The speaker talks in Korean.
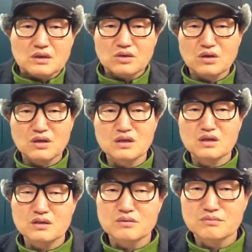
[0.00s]

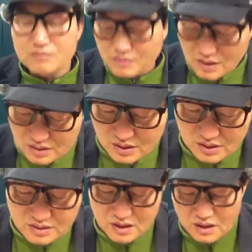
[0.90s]
요임금에
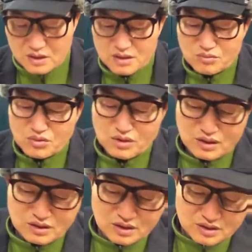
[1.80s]
대해서 잘 알지
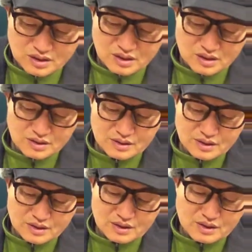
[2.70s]
모르겠네. 자,
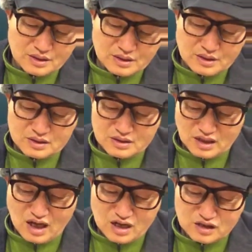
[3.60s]

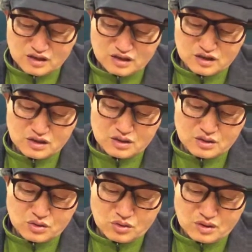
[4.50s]
당은
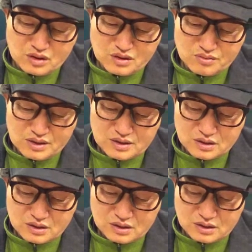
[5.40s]
요임금의
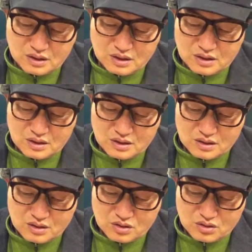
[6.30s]
성이다.
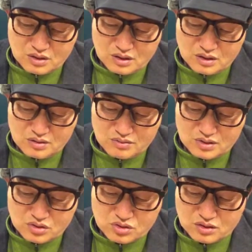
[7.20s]

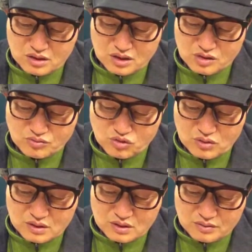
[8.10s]
여임금은
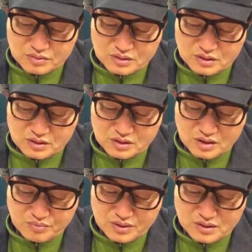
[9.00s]
순임금과 더불어
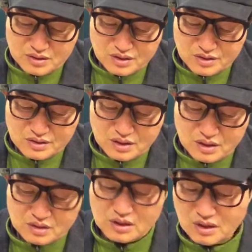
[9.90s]
태평
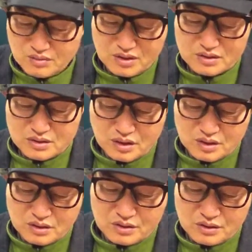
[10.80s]
성세의
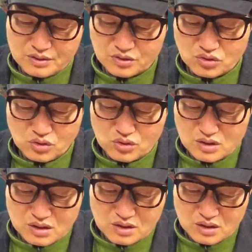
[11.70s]
대명사여
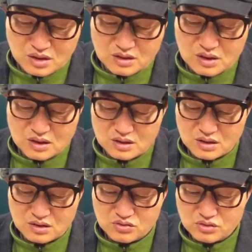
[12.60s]
유교정치의
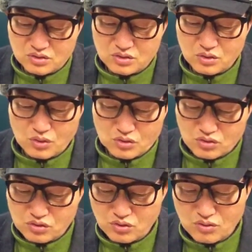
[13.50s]
이상적인 군주로
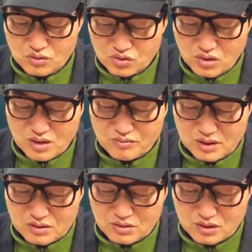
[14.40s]
추,
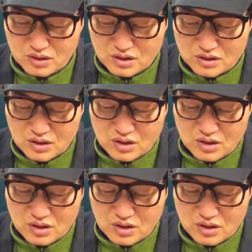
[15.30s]
추앙받고 있는